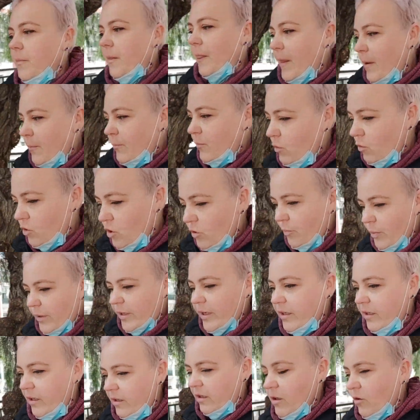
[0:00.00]
Там тоже
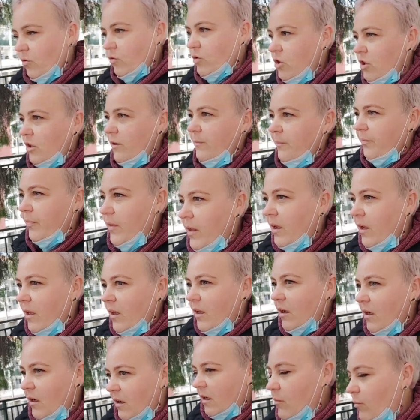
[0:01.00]
парень хороший
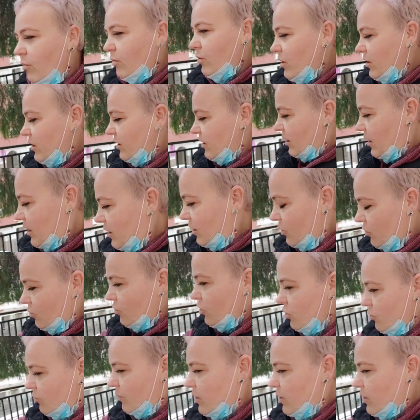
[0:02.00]
работает. Тоже у